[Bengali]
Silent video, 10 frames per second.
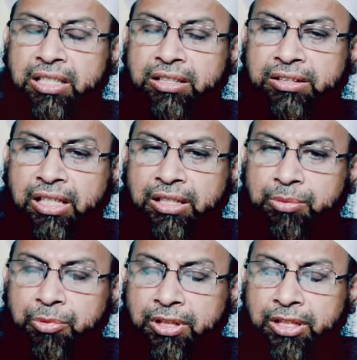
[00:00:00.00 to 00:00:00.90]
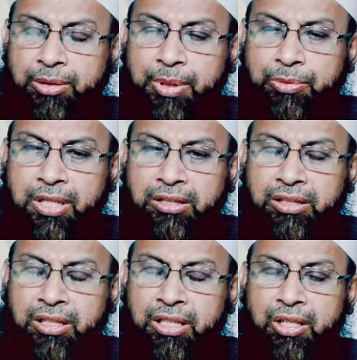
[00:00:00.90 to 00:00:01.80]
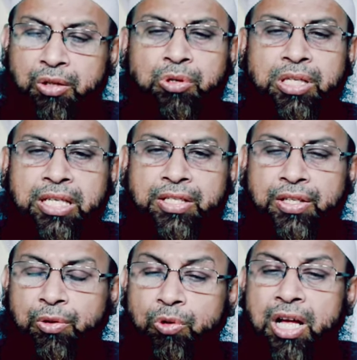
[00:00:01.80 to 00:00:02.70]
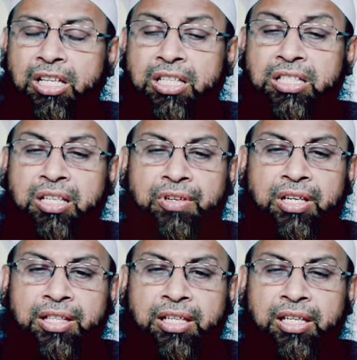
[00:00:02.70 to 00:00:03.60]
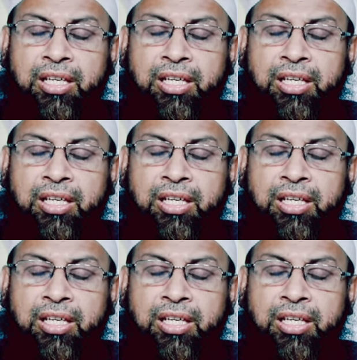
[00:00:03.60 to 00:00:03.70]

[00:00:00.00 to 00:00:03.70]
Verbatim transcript: তাদের মধ্যে তিনি ব্যবধান করে দিয়েছেন কুলহালি আস্তাবিল্লাদি